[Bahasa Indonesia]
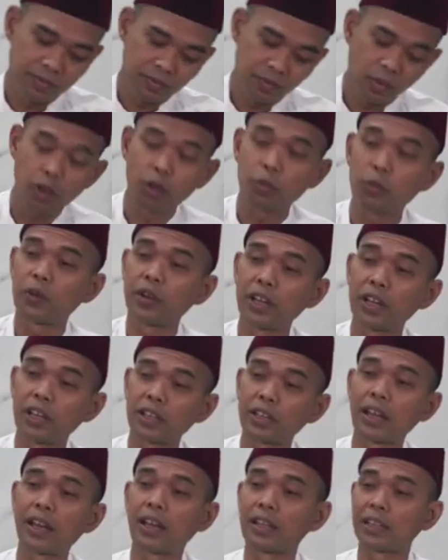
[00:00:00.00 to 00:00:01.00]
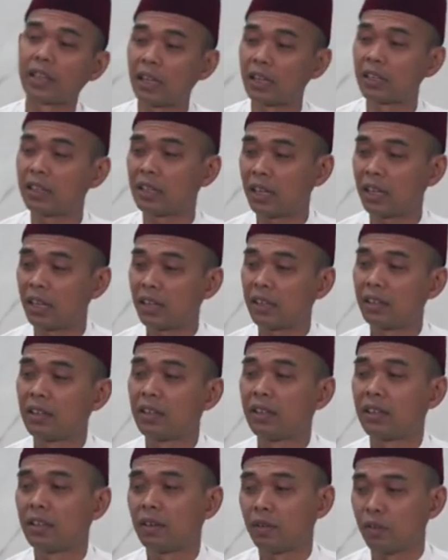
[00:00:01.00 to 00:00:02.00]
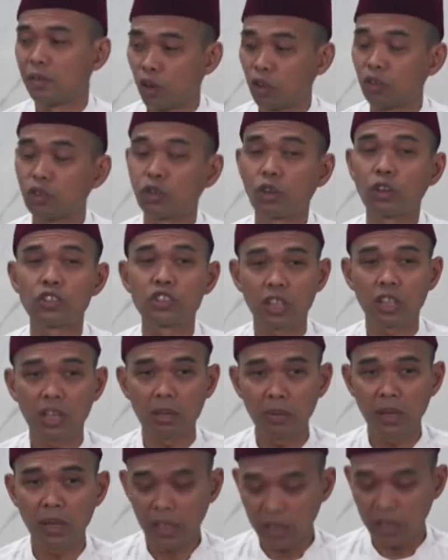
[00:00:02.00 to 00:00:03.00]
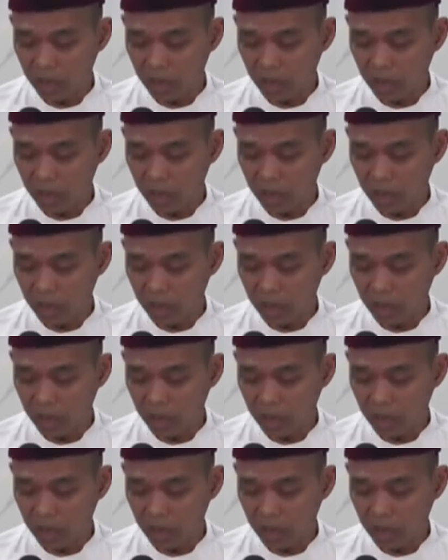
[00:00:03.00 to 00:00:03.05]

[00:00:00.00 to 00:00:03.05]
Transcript: Walaupun dia tak datang, dia nonton streaming.